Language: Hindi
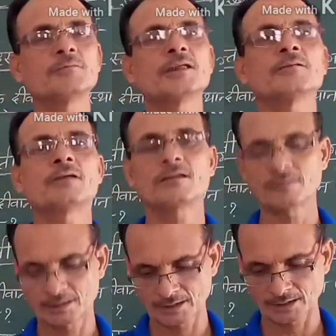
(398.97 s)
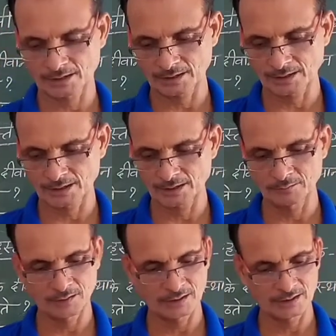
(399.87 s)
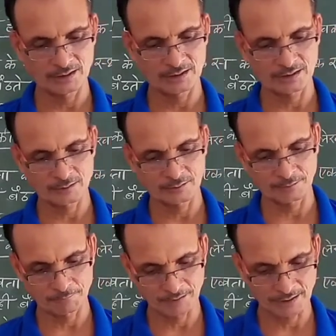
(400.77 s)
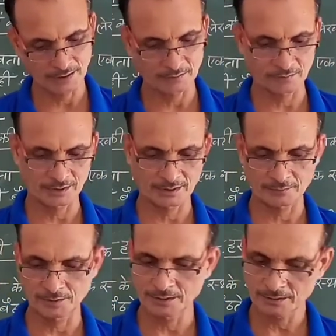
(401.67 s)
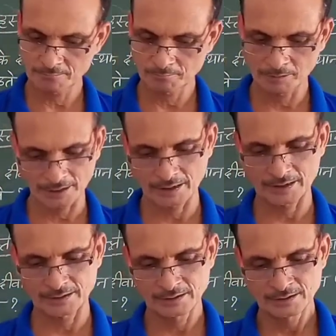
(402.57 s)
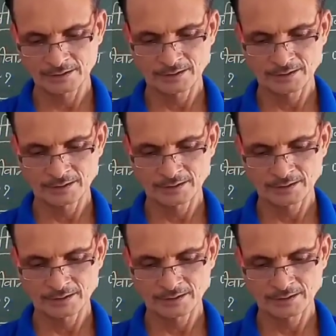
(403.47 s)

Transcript: भेदभाव नहीं करता है उनके लिए न कोई अपना है और न कोई पराया है